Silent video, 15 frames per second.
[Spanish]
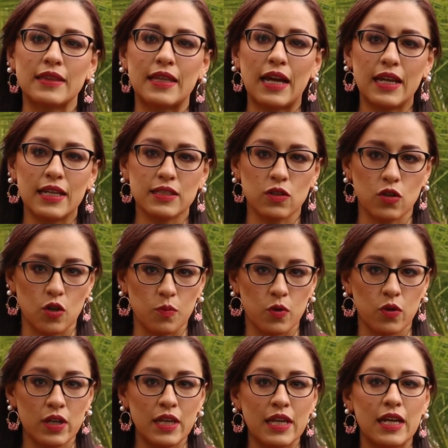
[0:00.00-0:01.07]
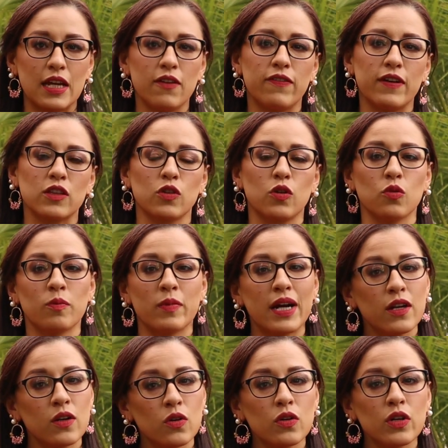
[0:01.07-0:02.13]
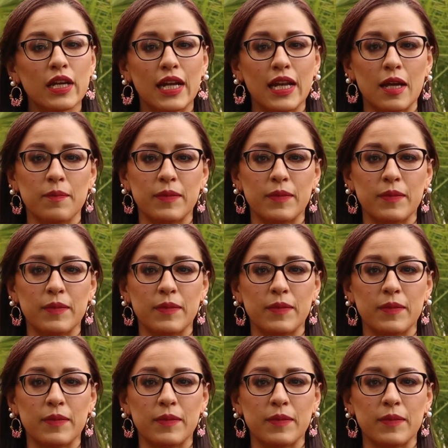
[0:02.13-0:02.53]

tales como el factor humano, el